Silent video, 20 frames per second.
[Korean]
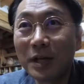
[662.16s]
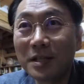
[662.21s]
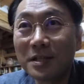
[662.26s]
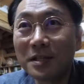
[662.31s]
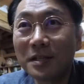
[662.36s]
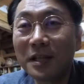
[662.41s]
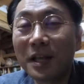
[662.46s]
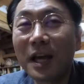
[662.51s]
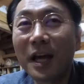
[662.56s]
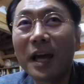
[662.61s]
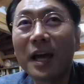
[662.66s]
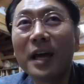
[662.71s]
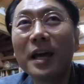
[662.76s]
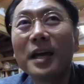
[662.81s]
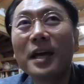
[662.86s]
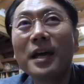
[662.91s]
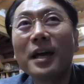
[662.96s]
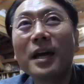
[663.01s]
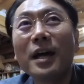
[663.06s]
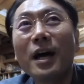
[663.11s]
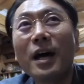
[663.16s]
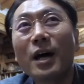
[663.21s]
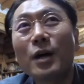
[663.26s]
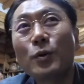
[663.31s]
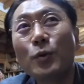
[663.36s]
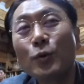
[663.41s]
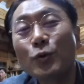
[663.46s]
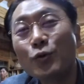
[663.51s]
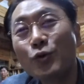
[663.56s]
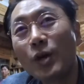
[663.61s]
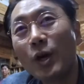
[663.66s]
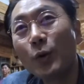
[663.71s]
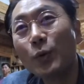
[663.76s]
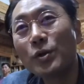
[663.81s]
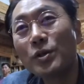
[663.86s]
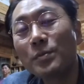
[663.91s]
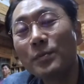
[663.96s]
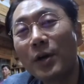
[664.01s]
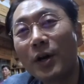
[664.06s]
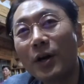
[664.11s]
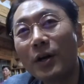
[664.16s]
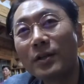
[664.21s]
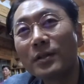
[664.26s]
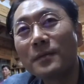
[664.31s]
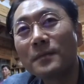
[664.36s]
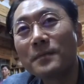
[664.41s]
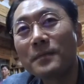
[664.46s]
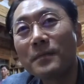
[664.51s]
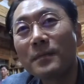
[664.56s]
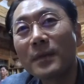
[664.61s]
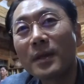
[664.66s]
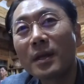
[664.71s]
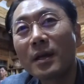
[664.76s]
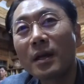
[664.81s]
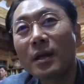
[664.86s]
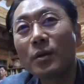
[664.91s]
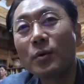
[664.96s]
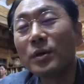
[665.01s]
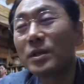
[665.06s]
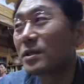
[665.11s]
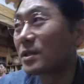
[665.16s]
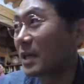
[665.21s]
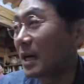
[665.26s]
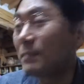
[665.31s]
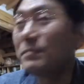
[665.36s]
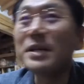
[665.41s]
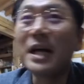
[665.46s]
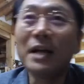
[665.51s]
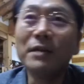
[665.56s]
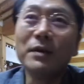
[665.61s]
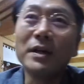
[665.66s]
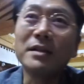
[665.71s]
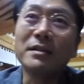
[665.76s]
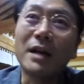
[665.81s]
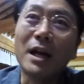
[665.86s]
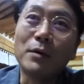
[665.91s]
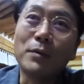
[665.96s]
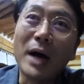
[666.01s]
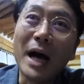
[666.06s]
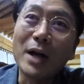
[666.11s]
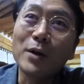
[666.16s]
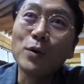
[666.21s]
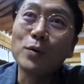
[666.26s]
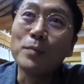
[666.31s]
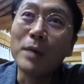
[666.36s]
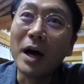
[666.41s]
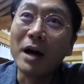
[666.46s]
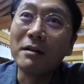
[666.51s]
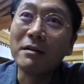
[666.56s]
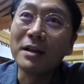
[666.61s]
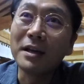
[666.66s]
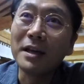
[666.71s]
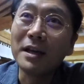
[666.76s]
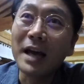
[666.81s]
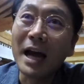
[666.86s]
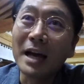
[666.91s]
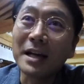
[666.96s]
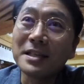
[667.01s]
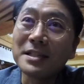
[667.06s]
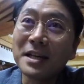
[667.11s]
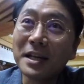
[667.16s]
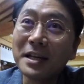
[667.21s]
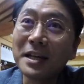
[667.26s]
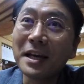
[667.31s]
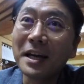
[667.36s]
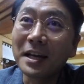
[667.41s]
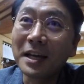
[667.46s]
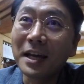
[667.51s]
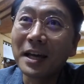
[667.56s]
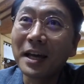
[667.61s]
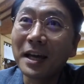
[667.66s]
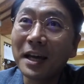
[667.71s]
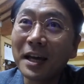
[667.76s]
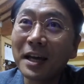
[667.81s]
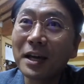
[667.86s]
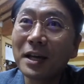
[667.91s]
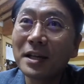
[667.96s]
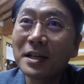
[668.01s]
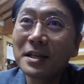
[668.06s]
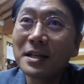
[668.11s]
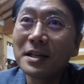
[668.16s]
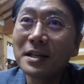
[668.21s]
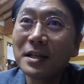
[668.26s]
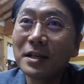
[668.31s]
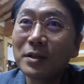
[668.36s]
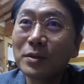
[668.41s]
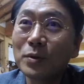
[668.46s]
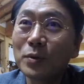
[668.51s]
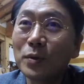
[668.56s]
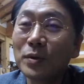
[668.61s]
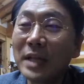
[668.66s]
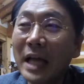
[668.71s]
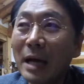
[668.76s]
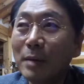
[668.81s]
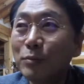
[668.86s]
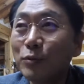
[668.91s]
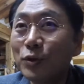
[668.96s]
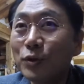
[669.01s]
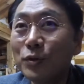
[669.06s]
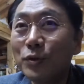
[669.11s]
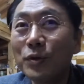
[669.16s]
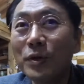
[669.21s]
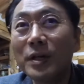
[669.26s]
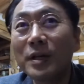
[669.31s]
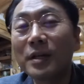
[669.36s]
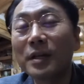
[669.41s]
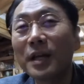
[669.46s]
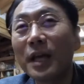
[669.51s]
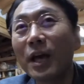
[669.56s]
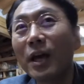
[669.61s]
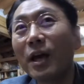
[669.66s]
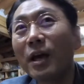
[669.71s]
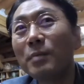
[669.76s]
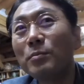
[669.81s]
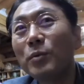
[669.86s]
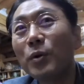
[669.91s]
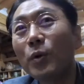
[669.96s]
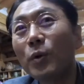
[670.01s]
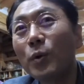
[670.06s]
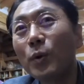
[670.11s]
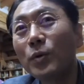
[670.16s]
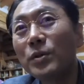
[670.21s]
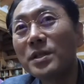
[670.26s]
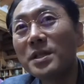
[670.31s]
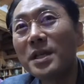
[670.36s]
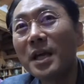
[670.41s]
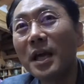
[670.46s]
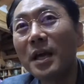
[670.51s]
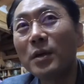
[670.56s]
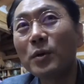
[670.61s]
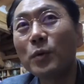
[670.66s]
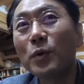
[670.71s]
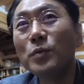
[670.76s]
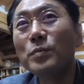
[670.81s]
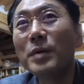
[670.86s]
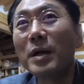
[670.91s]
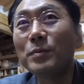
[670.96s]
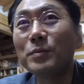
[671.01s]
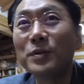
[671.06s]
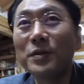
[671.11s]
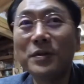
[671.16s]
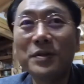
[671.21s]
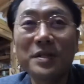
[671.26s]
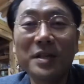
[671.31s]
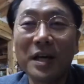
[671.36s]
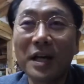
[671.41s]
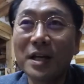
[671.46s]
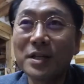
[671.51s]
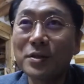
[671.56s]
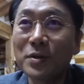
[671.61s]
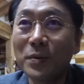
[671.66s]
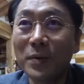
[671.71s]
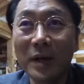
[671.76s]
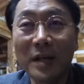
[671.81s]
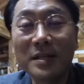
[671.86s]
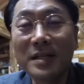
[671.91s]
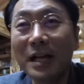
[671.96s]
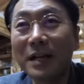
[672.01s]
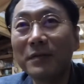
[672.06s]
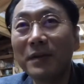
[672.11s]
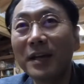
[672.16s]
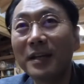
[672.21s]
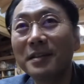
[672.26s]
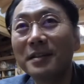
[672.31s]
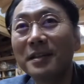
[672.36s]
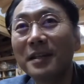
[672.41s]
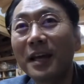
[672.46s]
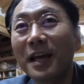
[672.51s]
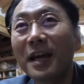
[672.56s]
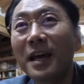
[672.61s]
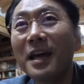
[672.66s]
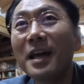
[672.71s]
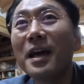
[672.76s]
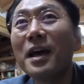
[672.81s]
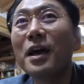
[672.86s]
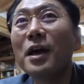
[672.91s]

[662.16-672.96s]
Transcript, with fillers: 계신데 예. 아, 공주에 오시면 여기 참 잘 돼 있더라고. 한옥 마을이 아기자기하게 예. 또 나무에 뭐 꽃에 꽃말부터 시작해서 되게 잘 돼 있는데.